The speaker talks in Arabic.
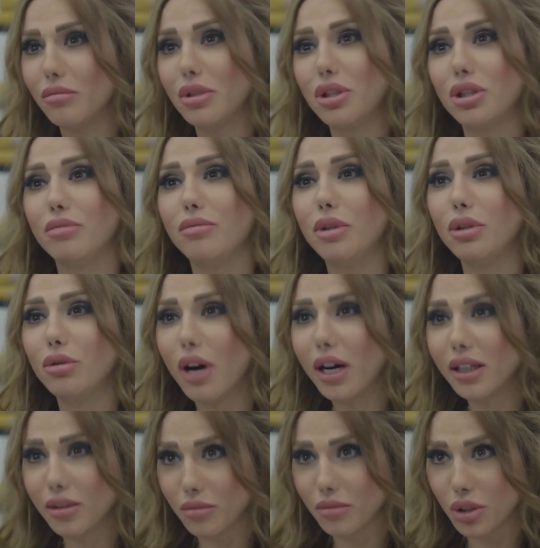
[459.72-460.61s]
بتجيب لي
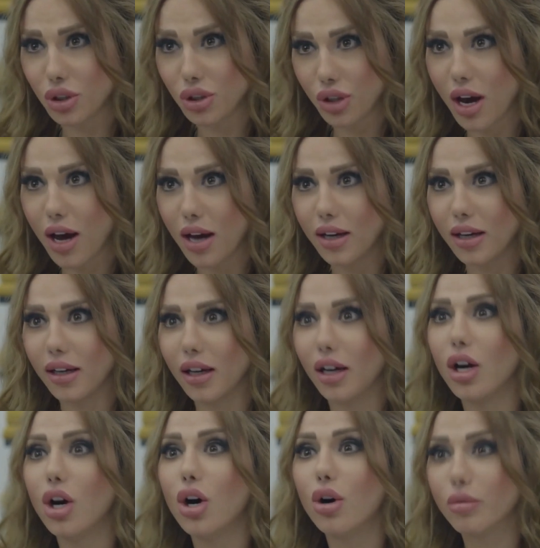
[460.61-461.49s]
وحده من الشارع
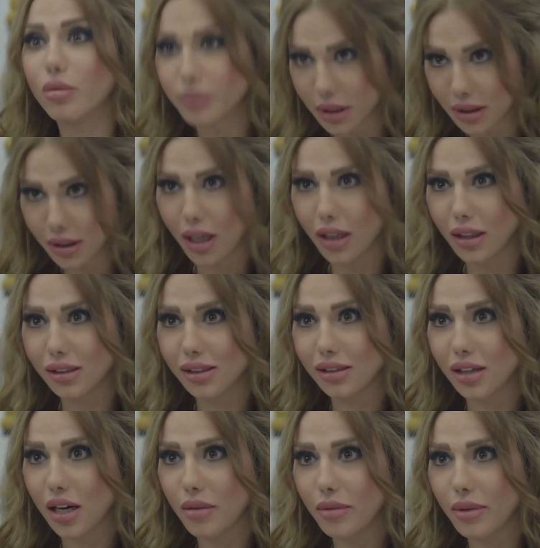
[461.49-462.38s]
وبتطلع
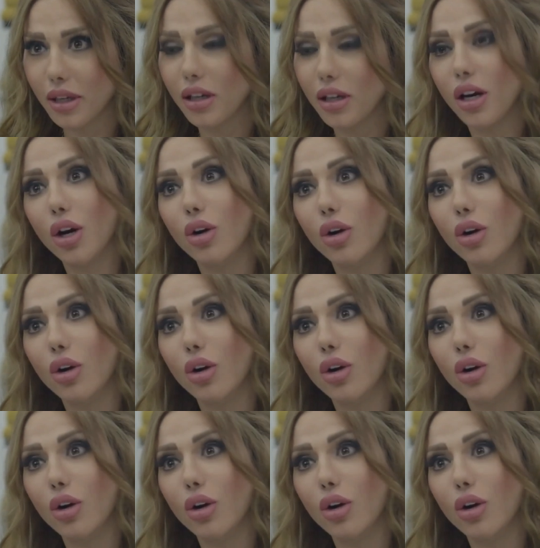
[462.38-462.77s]
نصابه